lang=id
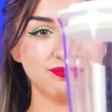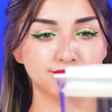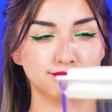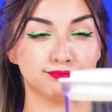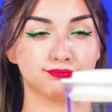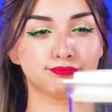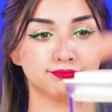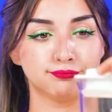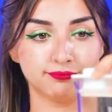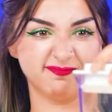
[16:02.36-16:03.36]
dia akan memakai
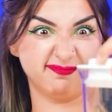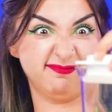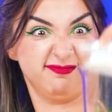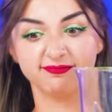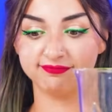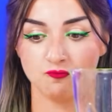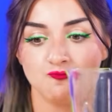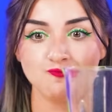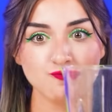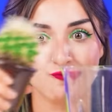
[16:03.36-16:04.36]
blender untuk
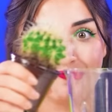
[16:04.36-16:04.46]
membantunya.